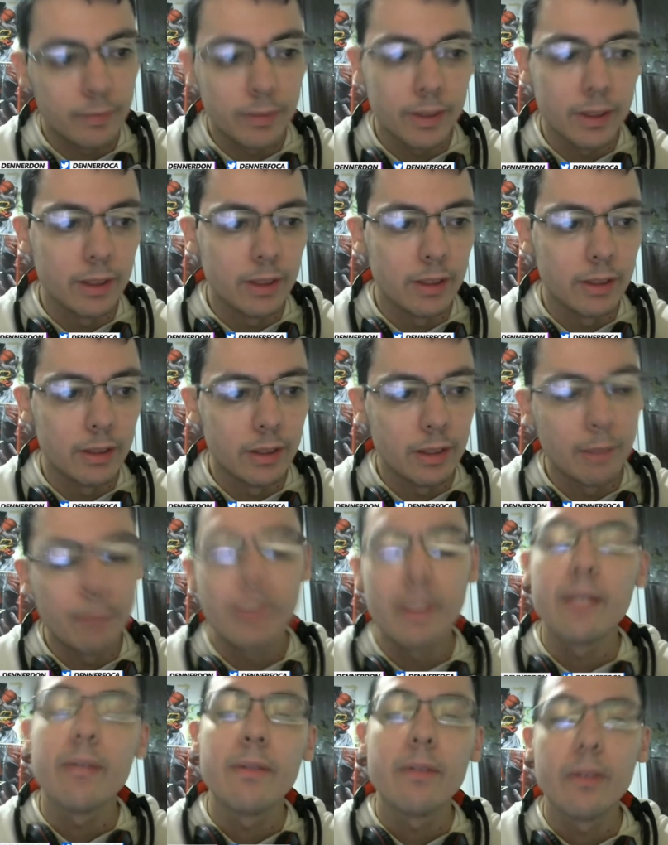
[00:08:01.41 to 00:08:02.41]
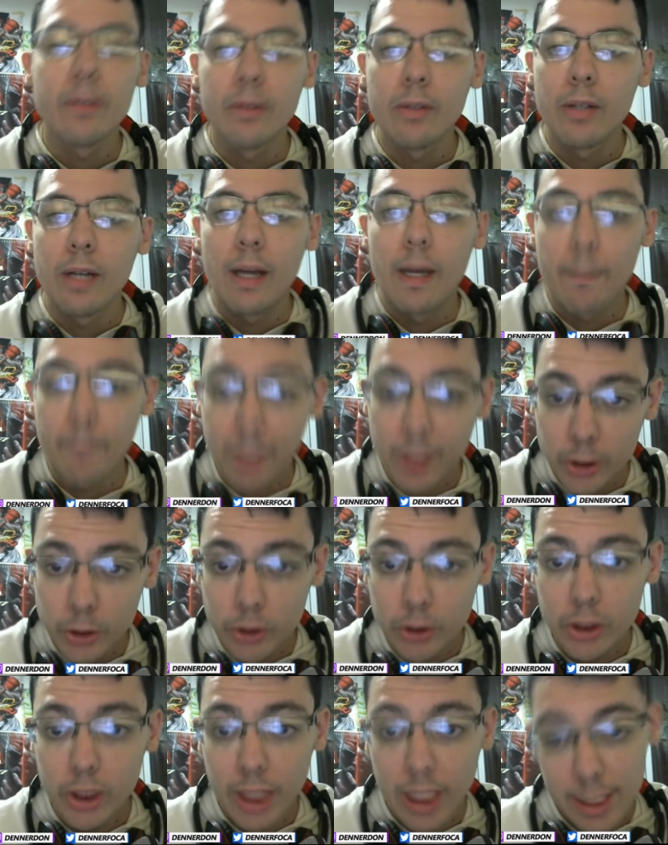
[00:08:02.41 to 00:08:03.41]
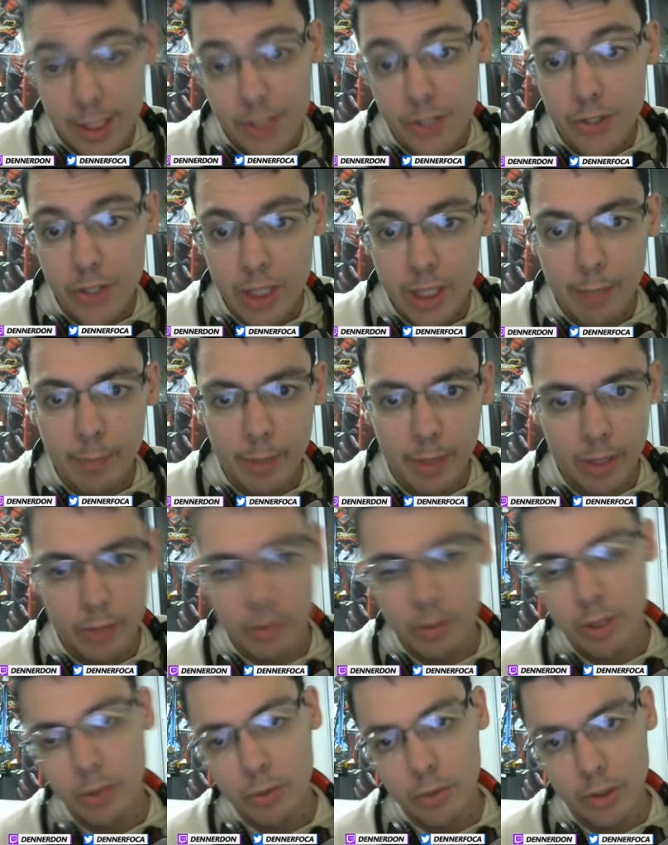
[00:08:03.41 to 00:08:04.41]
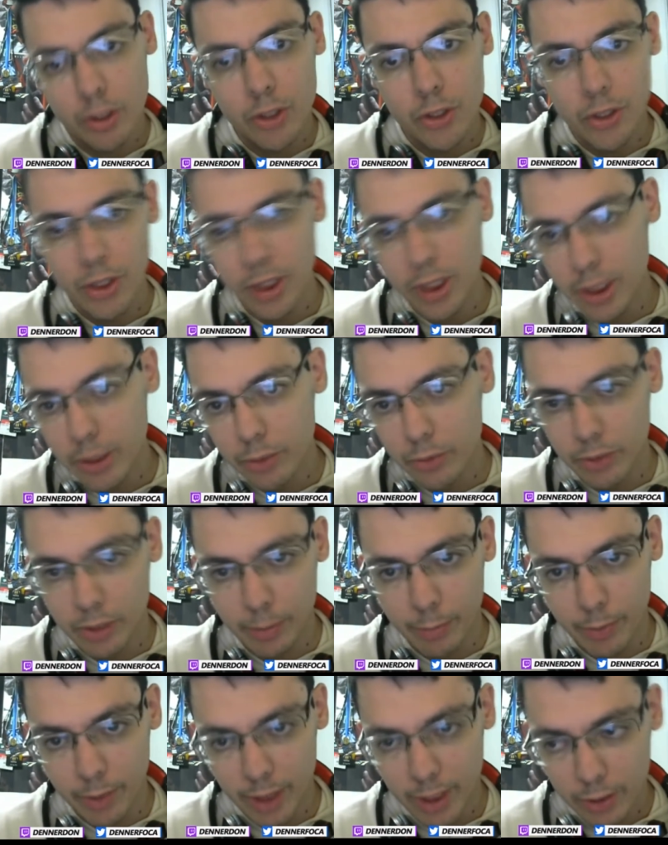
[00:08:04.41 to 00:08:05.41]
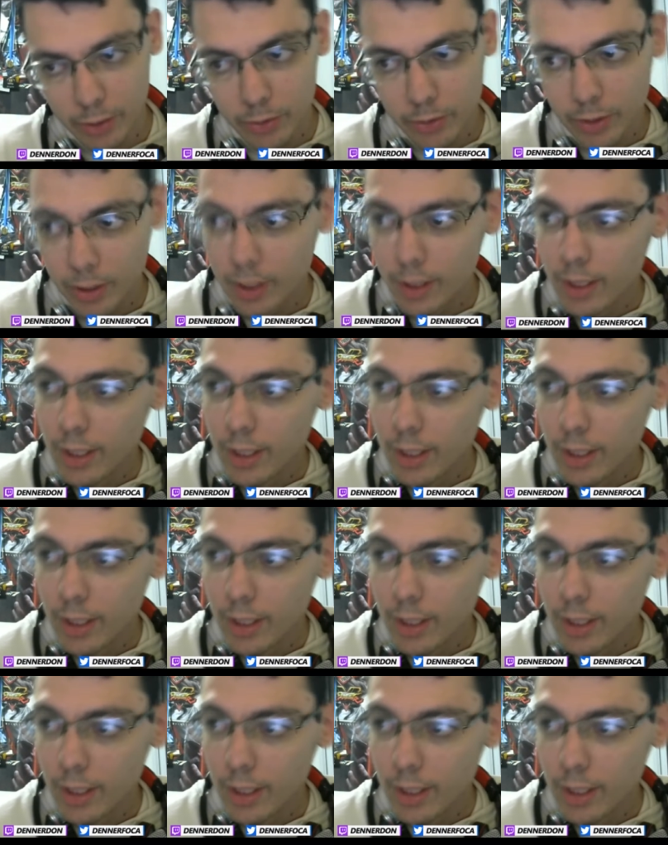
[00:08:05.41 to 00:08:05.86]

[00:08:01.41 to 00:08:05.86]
E também a parte de assistir campeonato, não só de ir nos campeonatos.